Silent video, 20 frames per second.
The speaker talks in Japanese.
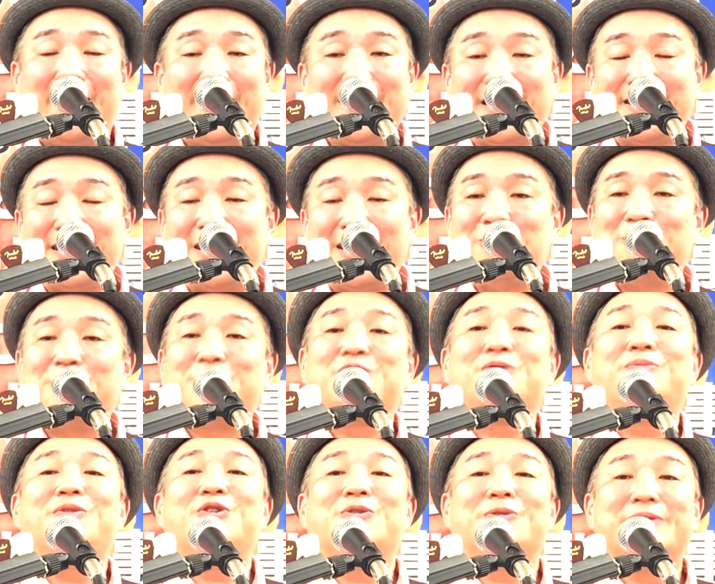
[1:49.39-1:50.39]
あなたの
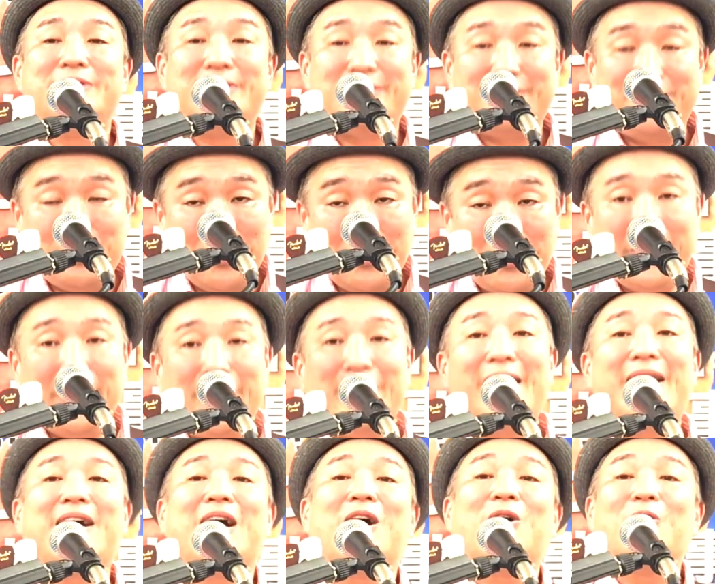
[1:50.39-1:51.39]
罪をど
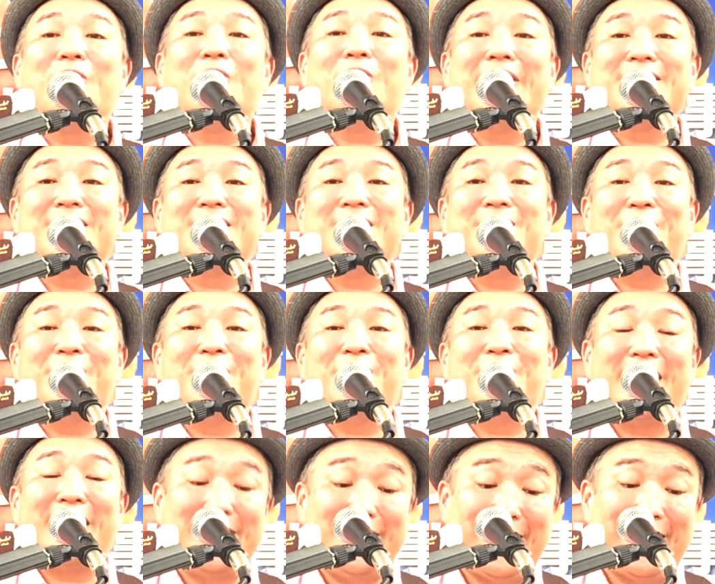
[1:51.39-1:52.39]
んな過去があっても
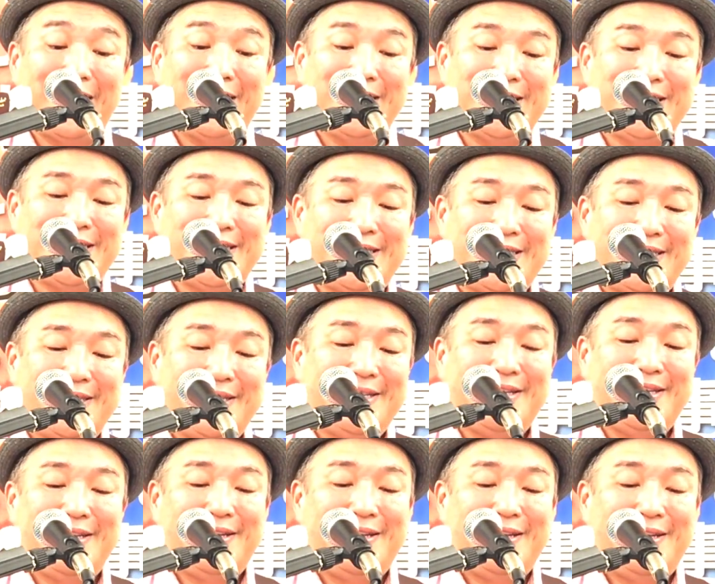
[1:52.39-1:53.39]
洗い流し
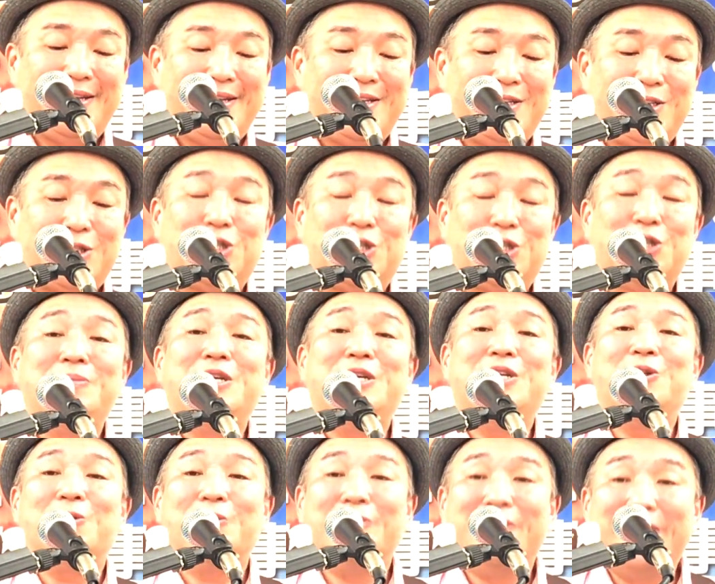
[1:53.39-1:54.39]

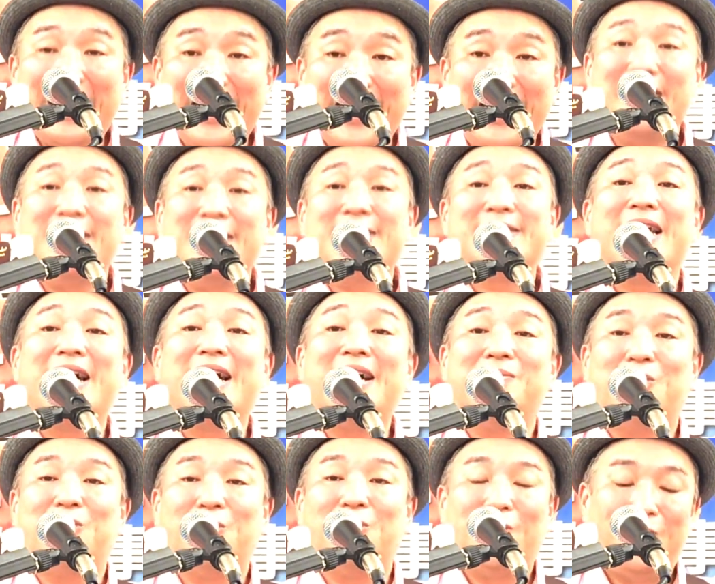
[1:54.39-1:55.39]
罪の根さ
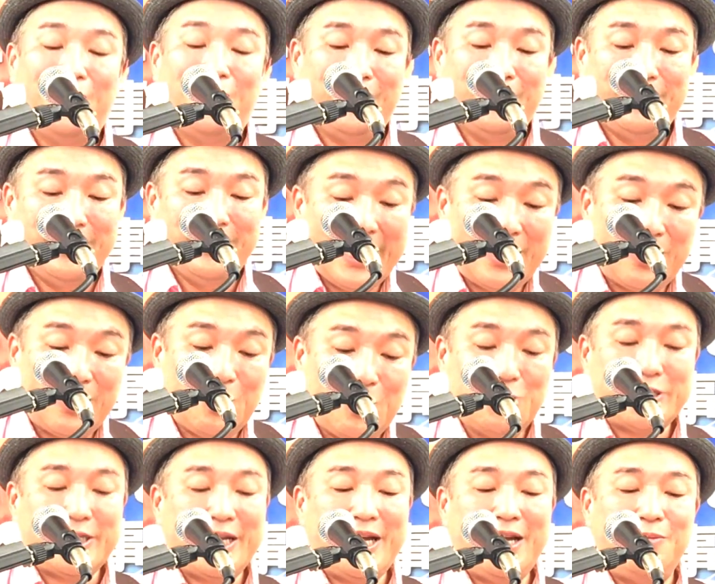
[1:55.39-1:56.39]
えも根っ
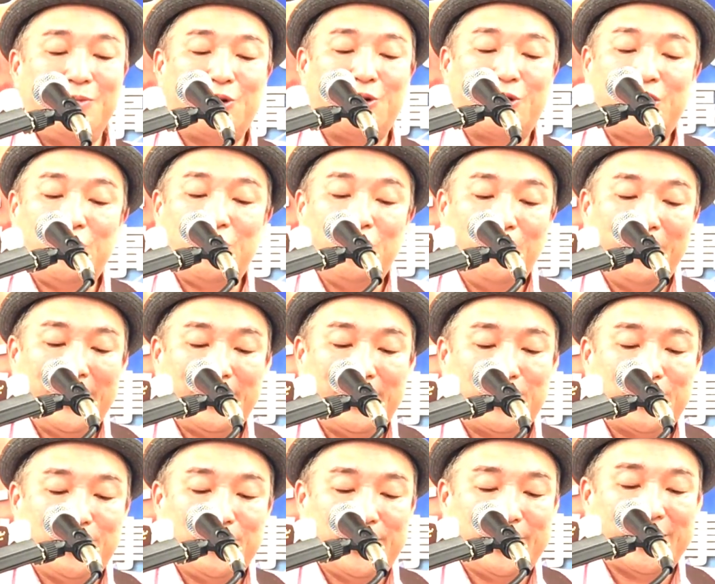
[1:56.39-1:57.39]
こさえも清め尽
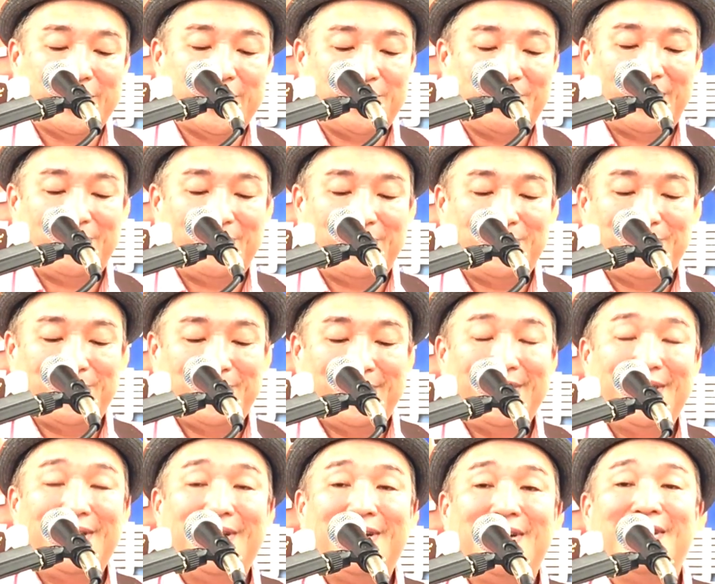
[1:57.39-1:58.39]
くしてしまう
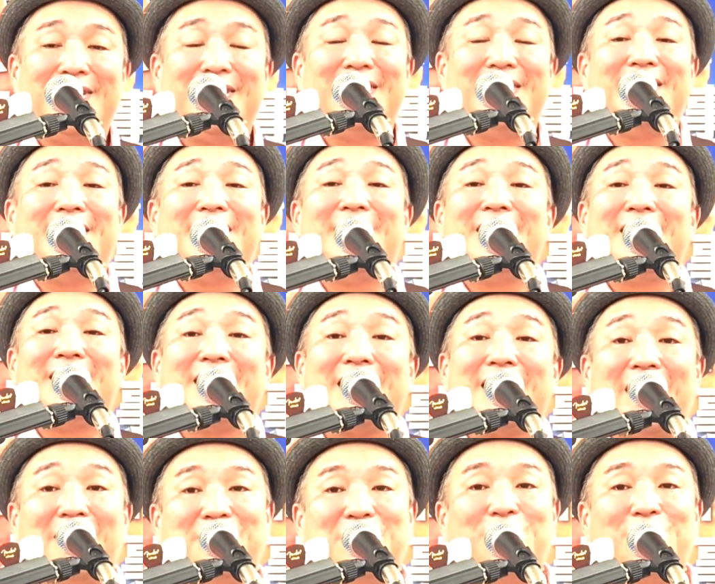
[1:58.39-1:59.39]

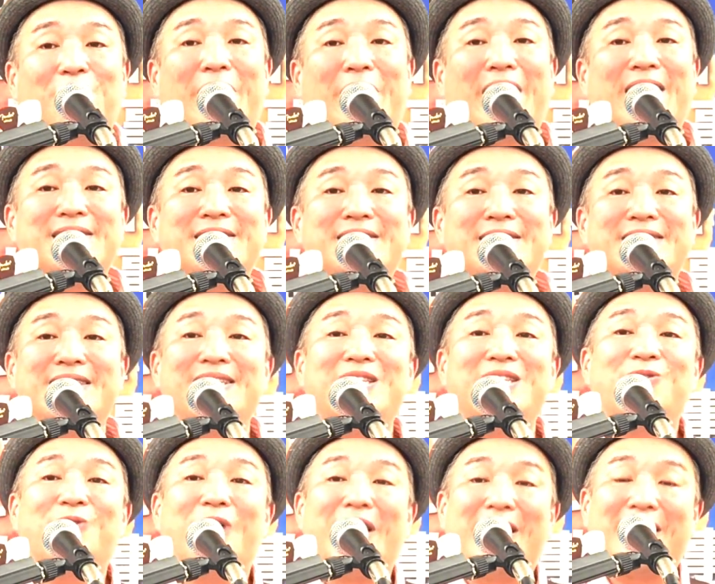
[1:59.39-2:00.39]
神と完
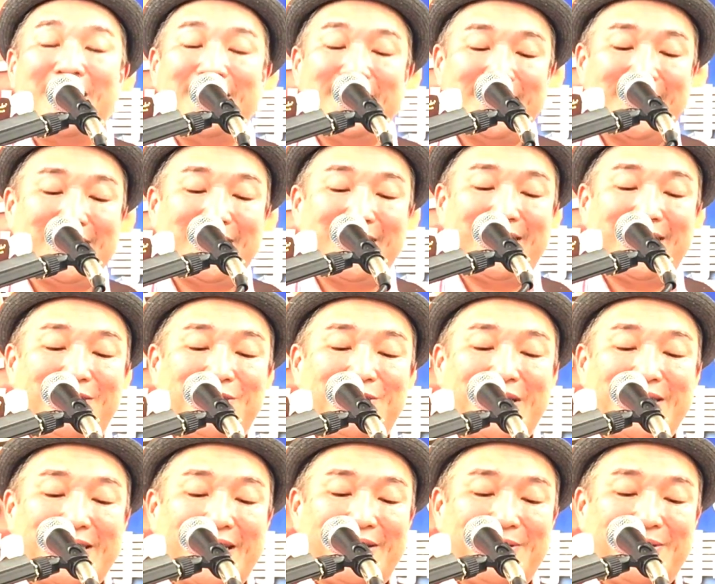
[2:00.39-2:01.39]
全に和解さて
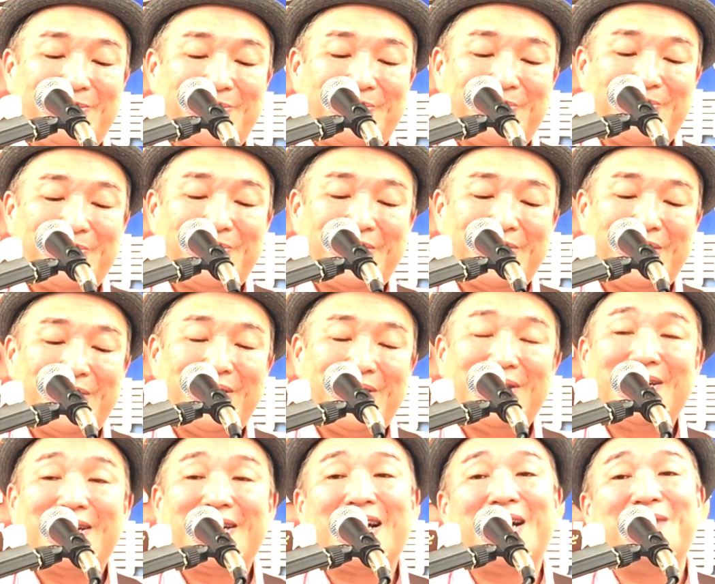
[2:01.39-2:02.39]
くださる
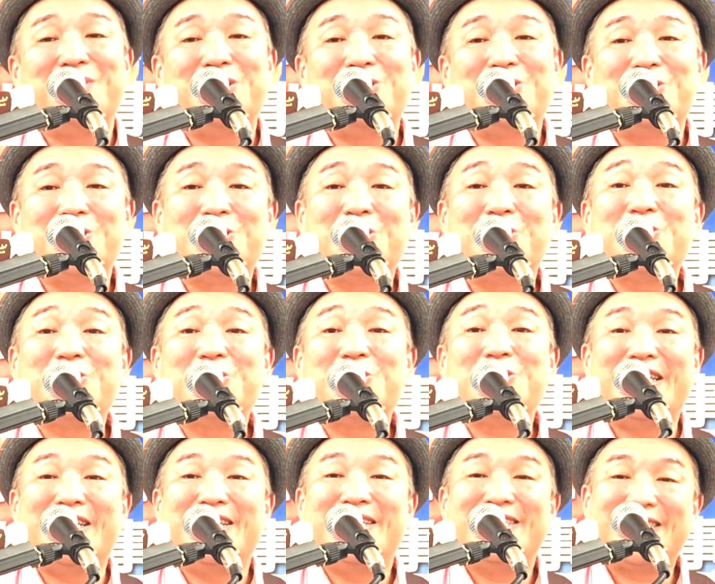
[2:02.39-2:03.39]
神と一つ
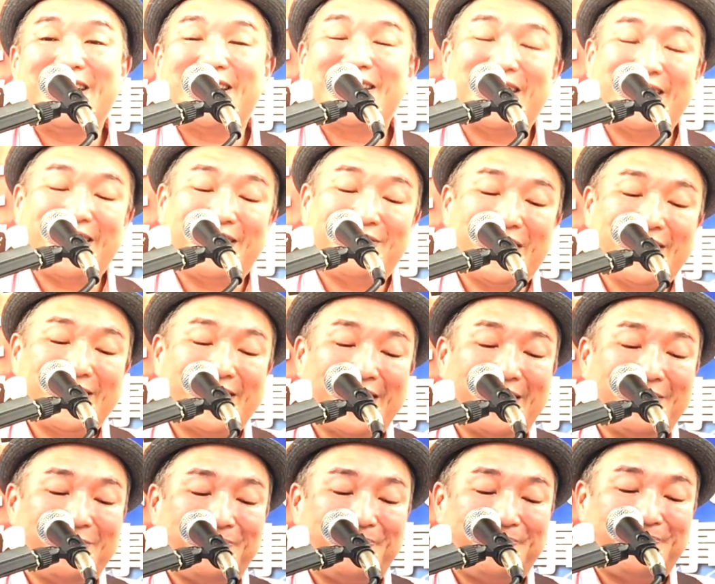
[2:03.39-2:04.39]
にさせてくだ
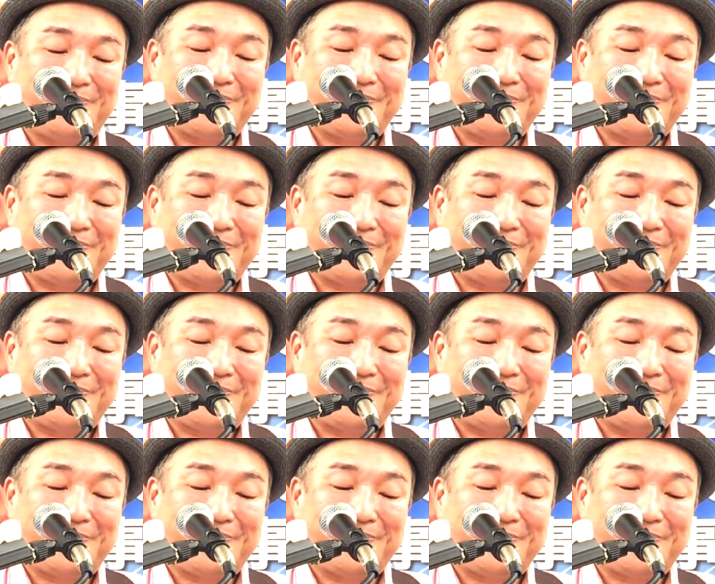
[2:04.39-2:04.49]
さる